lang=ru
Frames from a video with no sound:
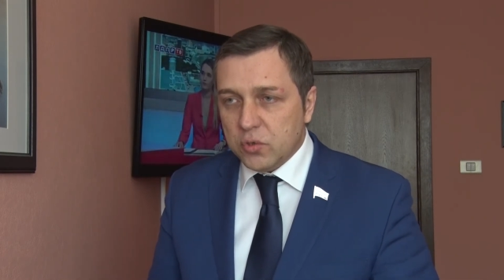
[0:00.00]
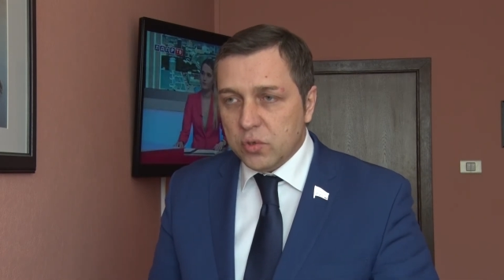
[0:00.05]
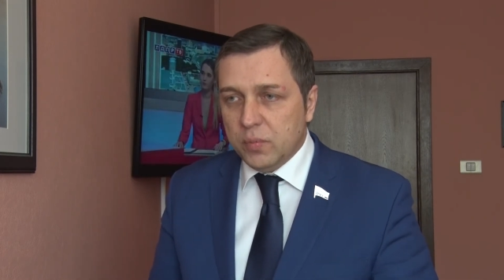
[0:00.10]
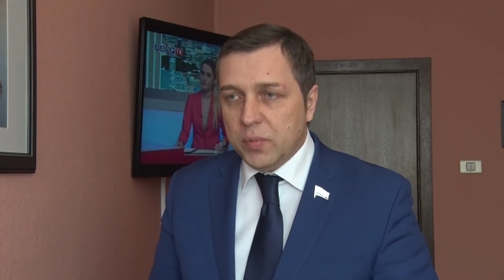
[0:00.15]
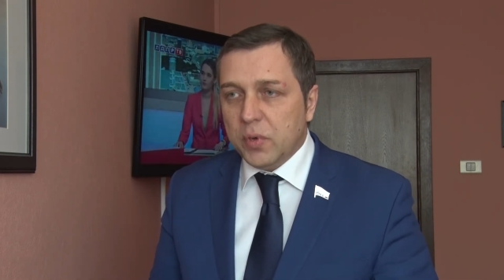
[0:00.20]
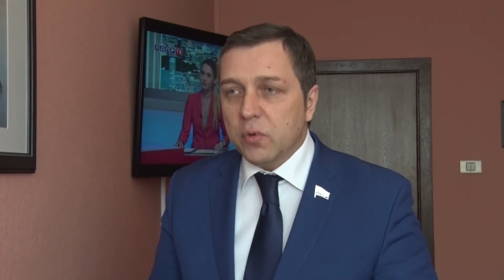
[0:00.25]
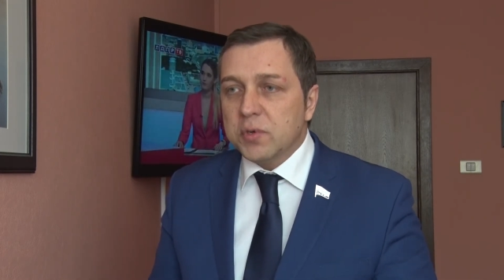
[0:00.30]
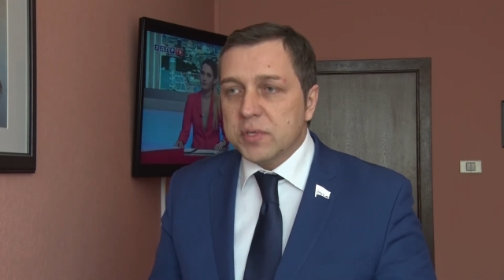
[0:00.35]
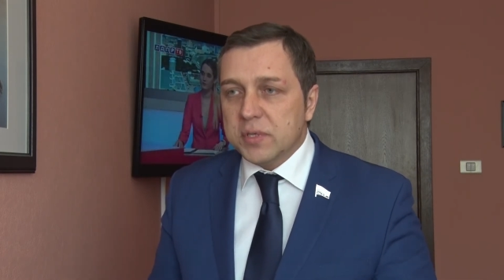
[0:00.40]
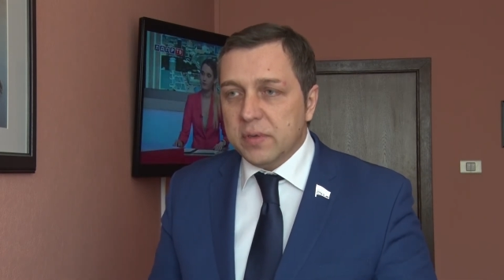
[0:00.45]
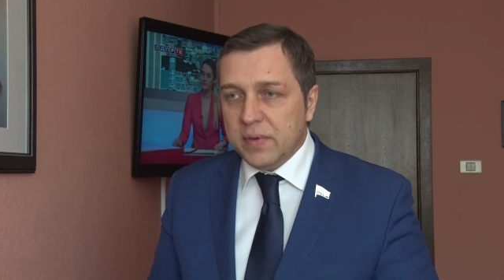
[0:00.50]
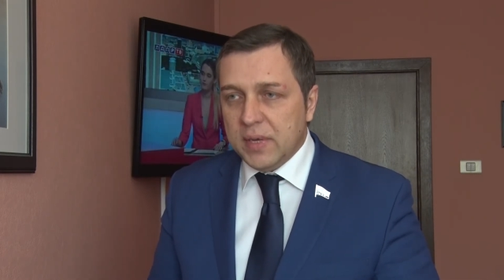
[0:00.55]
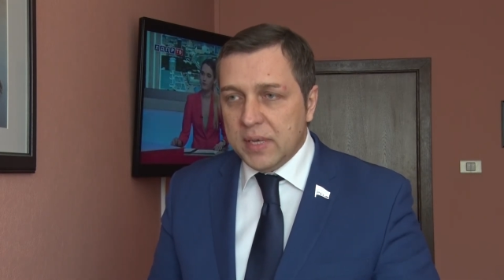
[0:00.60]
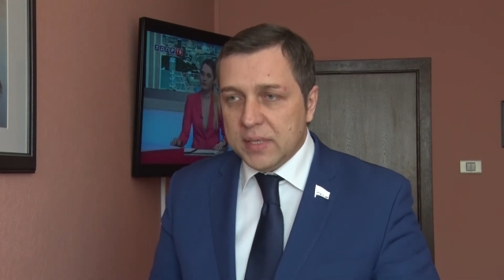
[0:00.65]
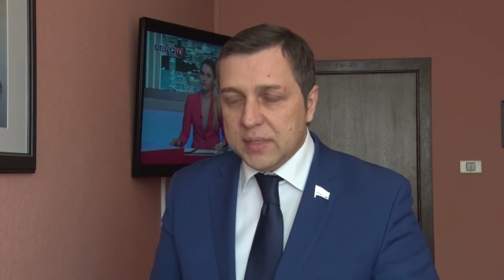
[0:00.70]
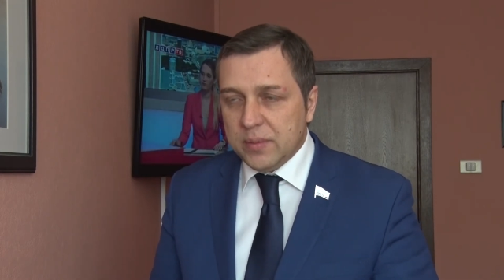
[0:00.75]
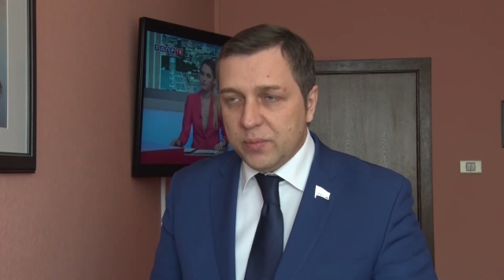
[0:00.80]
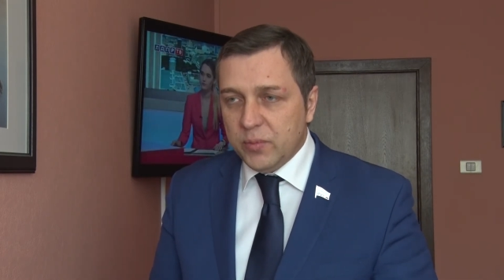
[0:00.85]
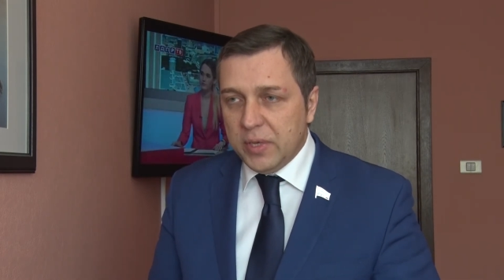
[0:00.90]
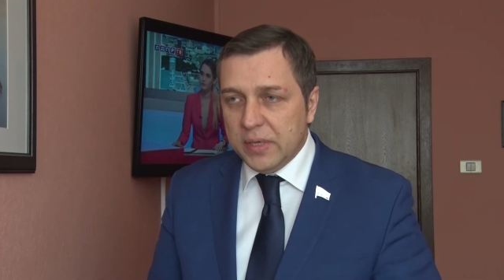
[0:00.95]
чтобы
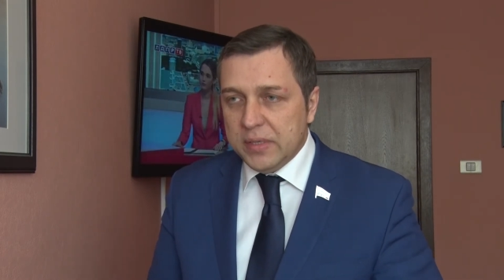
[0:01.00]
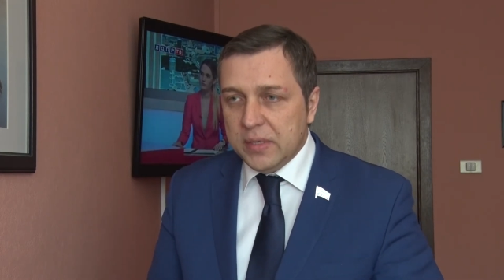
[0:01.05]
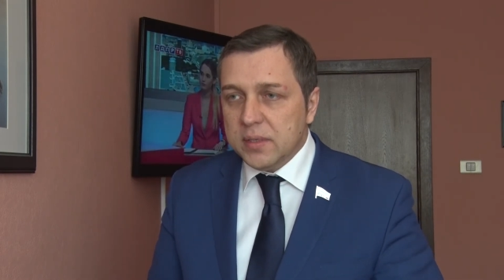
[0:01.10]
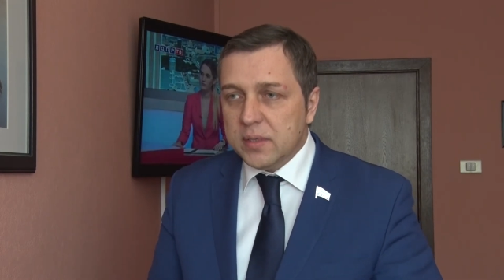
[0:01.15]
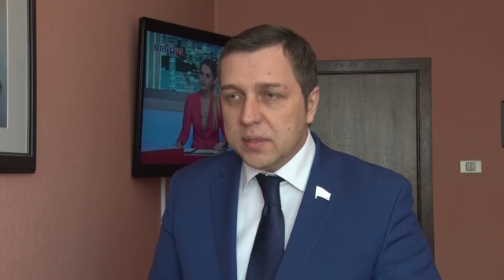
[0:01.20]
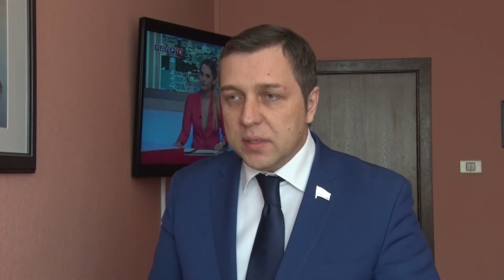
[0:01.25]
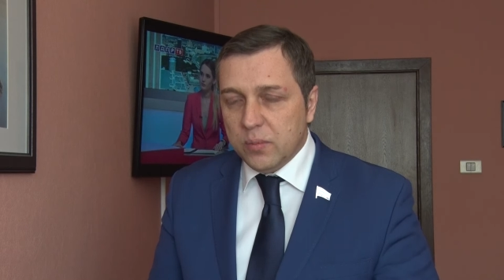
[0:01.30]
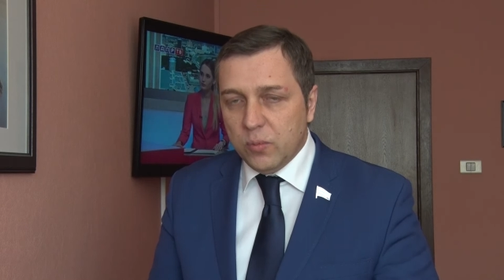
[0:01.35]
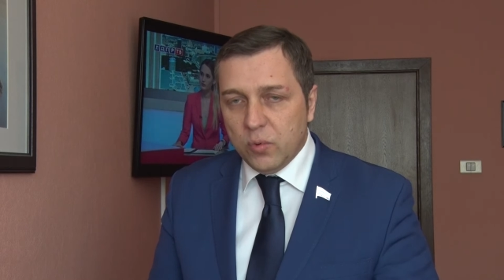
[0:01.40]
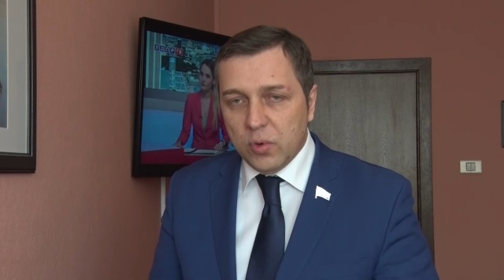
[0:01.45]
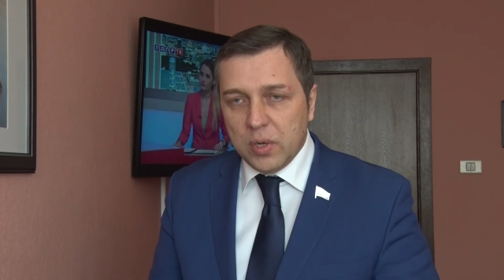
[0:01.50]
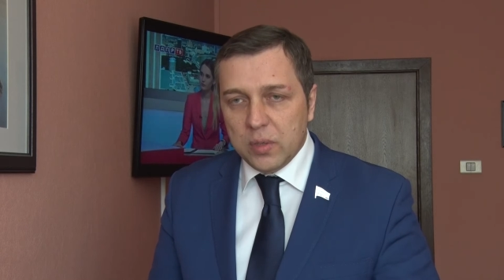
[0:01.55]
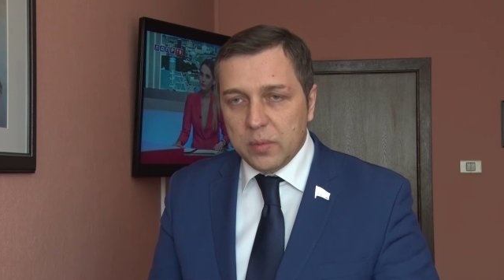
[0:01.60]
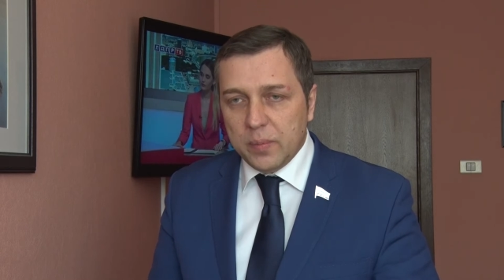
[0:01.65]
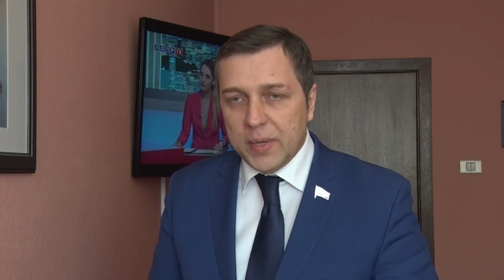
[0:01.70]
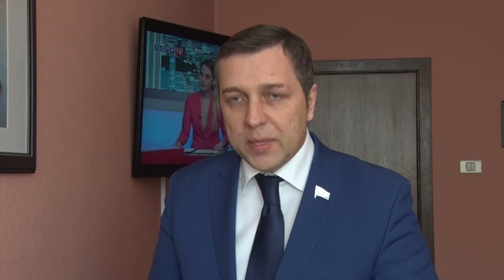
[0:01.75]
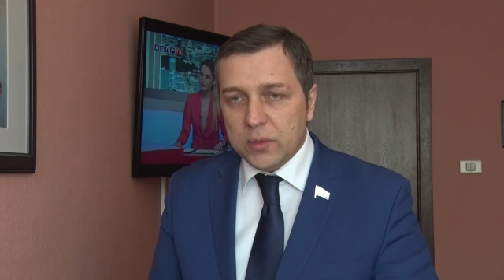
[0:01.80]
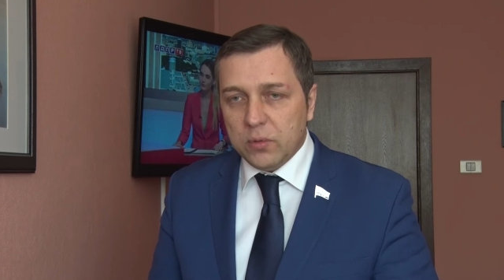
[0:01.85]
Росавиация была единственным органом,